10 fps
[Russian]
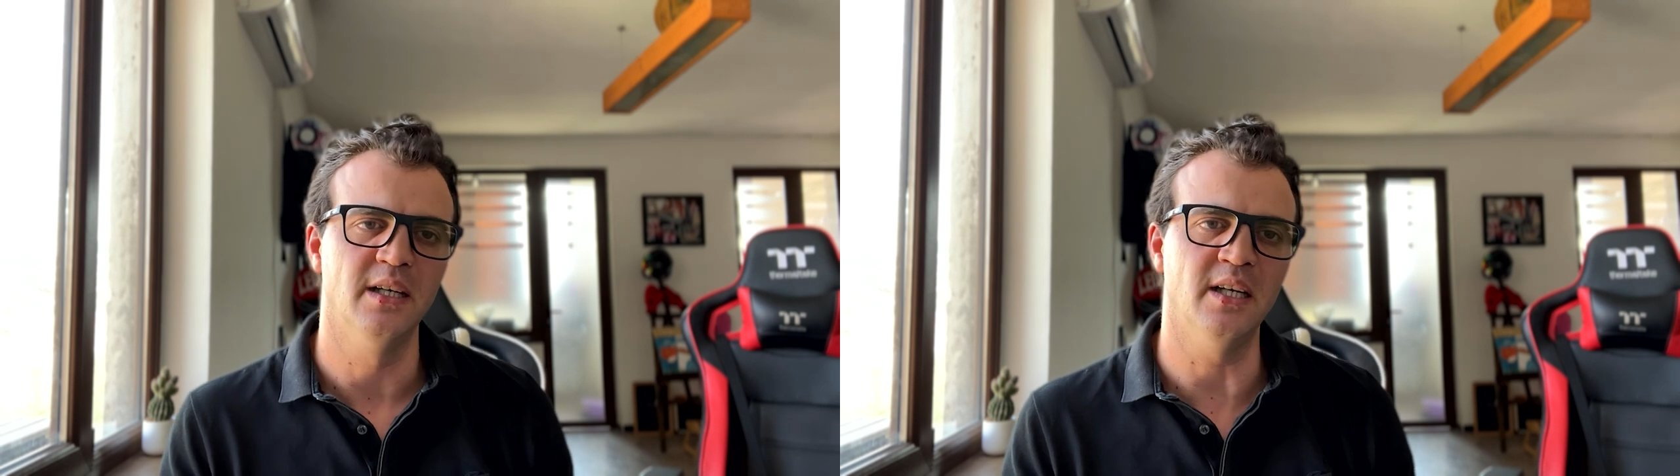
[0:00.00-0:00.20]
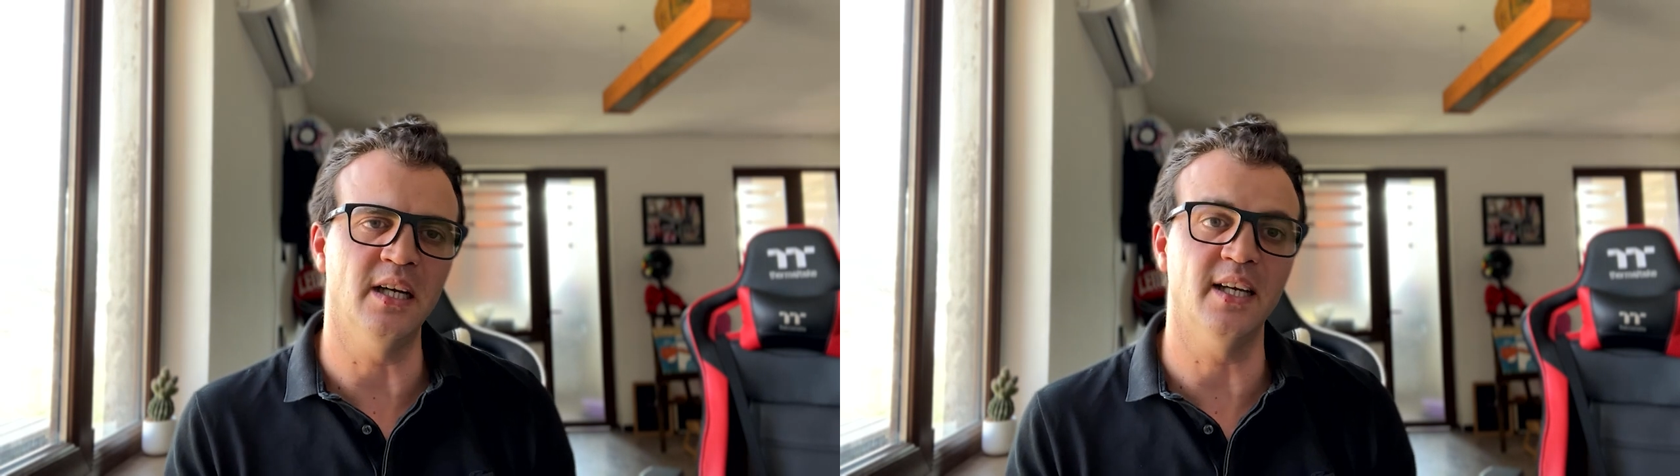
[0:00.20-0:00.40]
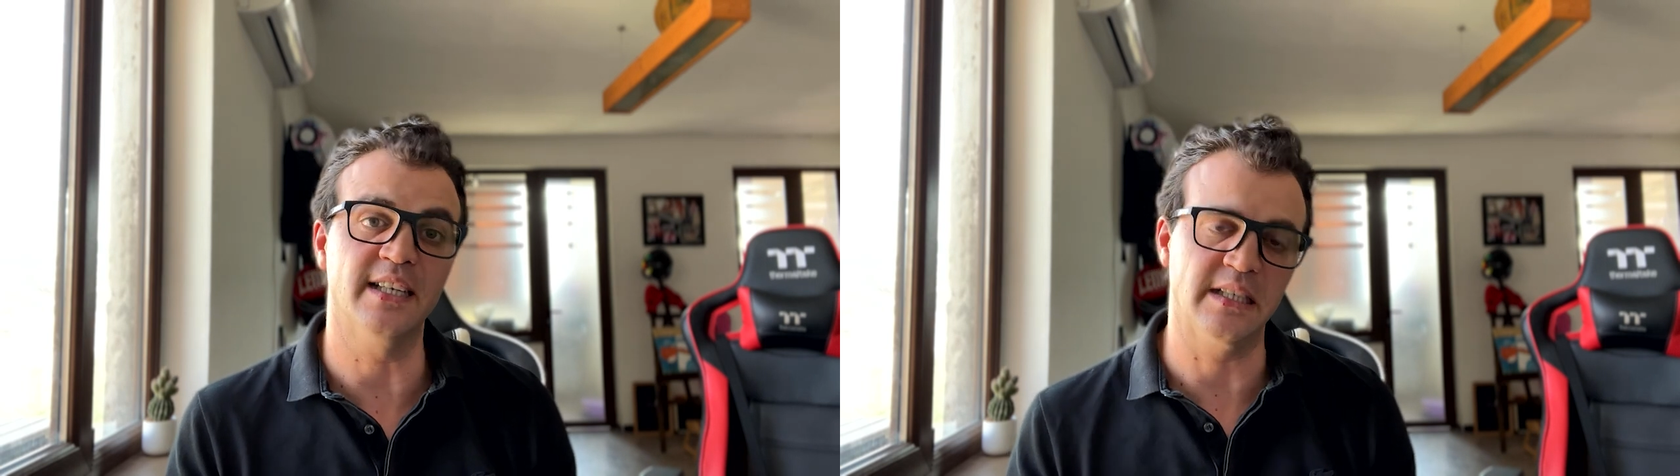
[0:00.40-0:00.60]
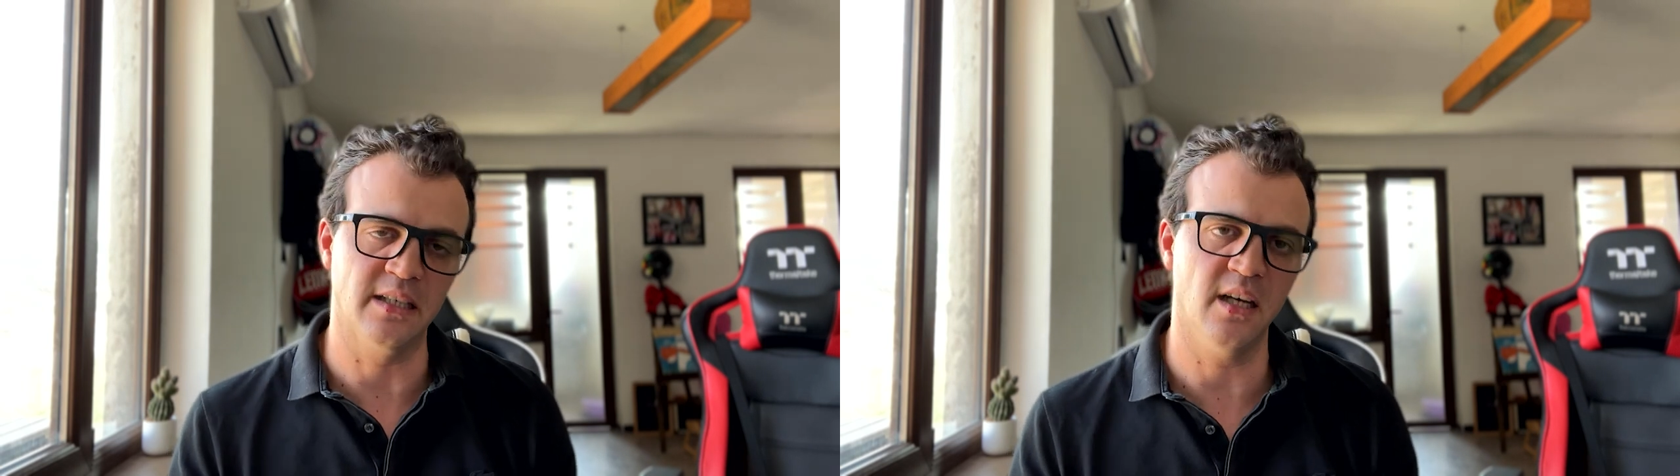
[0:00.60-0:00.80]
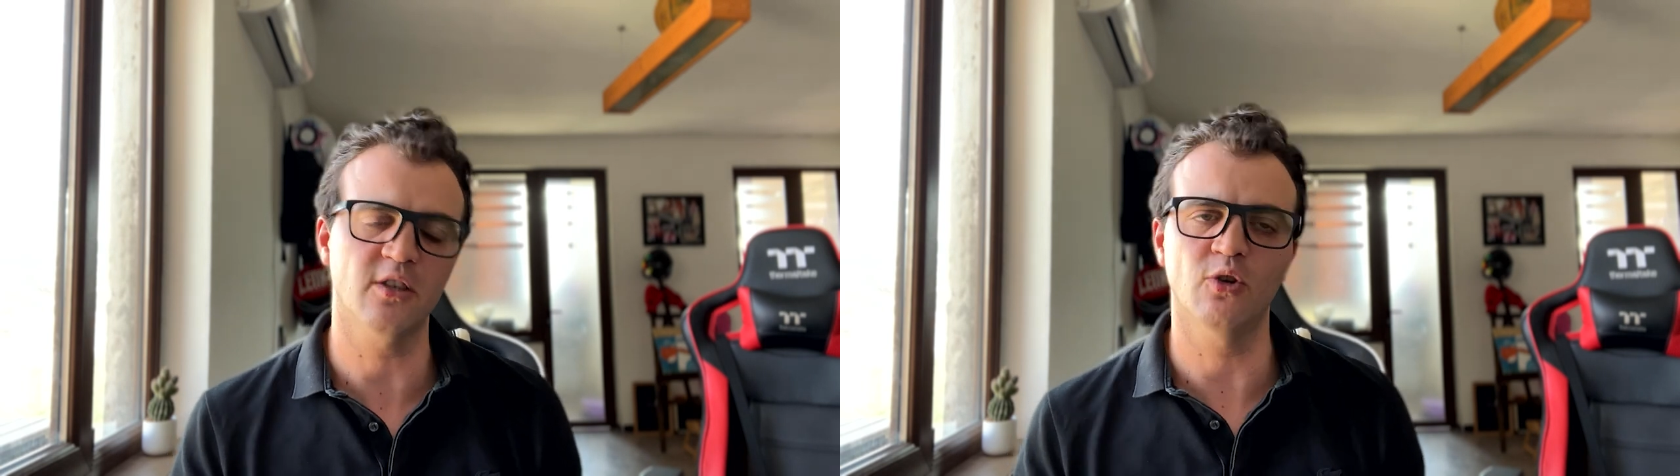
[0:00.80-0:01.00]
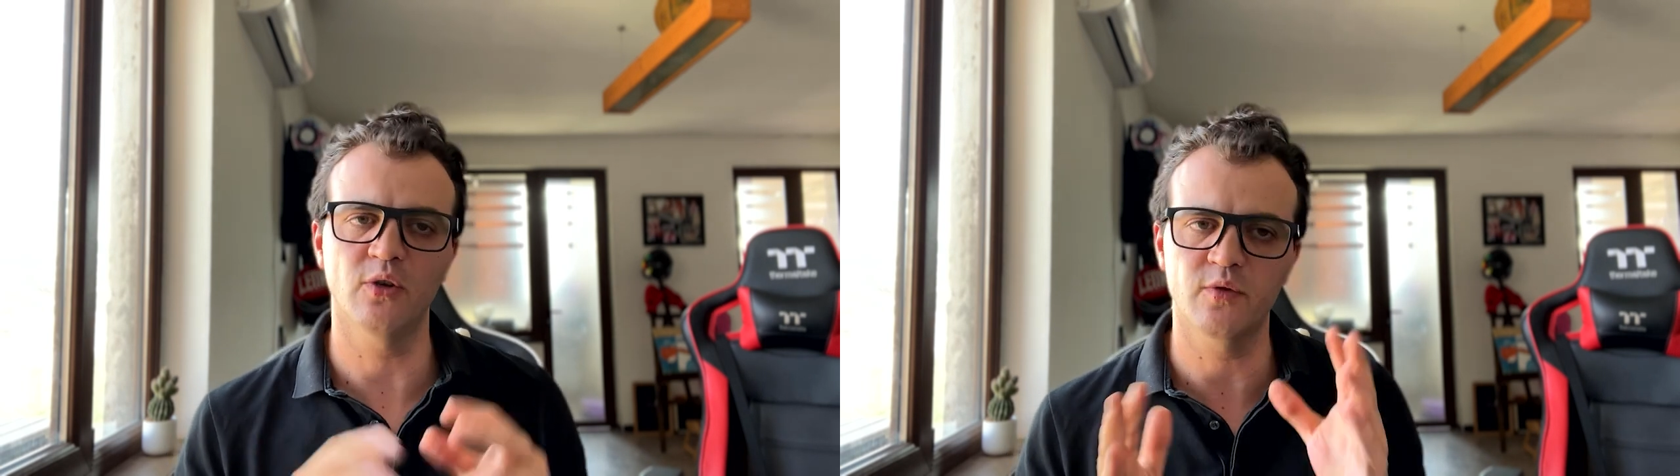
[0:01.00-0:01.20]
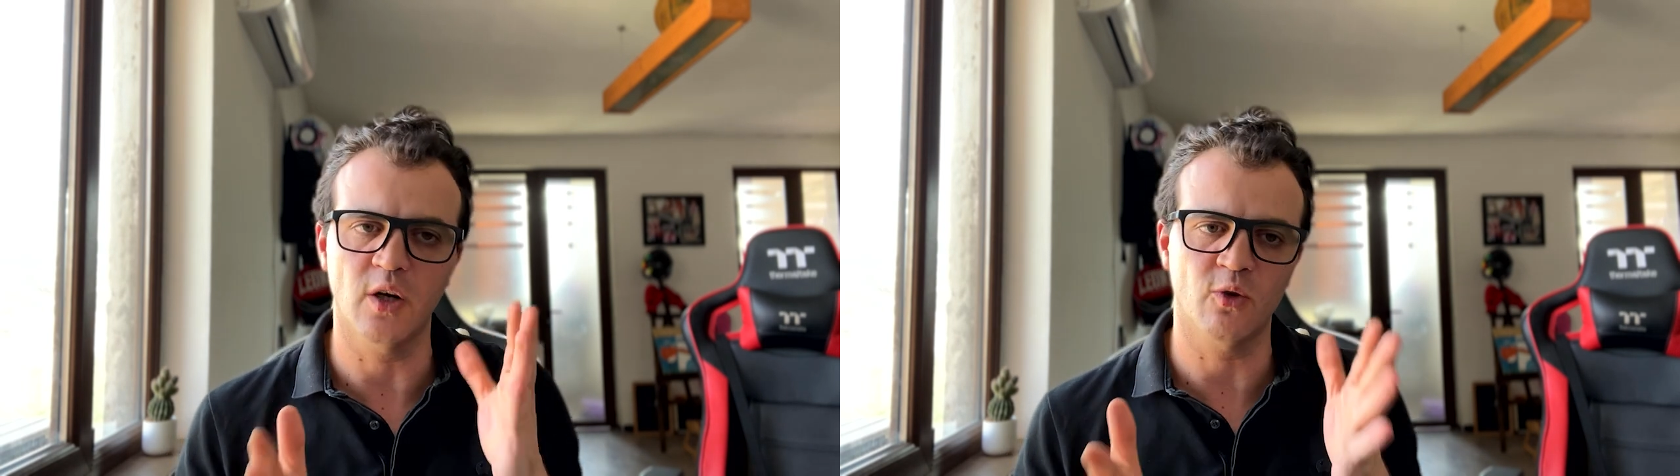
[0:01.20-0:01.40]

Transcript: И если да, то в